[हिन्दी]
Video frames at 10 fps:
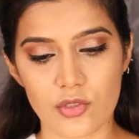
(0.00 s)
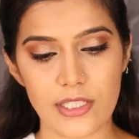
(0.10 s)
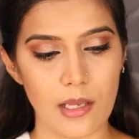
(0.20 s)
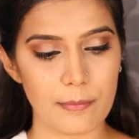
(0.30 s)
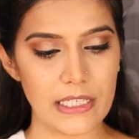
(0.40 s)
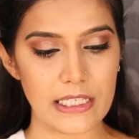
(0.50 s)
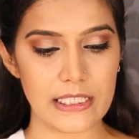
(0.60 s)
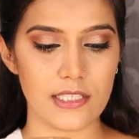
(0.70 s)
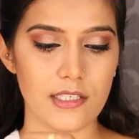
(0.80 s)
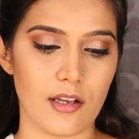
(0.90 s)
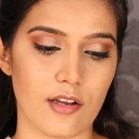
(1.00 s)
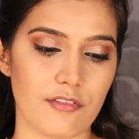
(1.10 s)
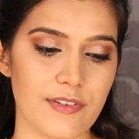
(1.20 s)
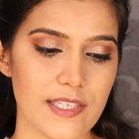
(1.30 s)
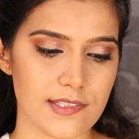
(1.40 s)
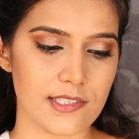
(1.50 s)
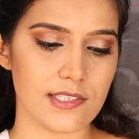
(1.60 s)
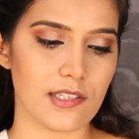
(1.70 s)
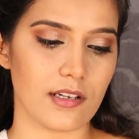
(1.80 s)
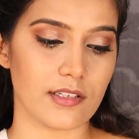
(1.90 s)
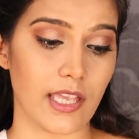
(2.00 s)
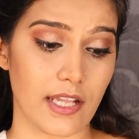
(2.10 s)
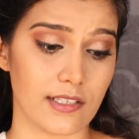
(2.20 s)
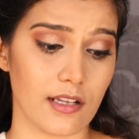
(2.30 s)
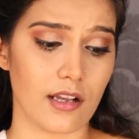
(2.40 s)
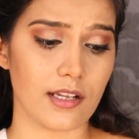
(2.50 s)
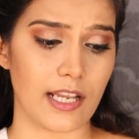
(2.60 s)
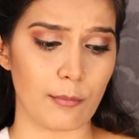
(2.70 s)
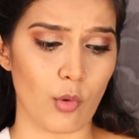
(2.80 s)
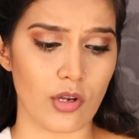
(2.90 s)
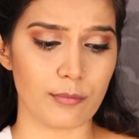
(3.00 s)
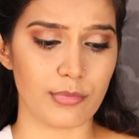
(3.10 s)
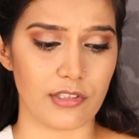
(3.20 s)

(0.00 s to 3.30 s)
सो so, यहाँ पे है ये फेसेस uh, कैनेडा uh, का ग्लैम ऑन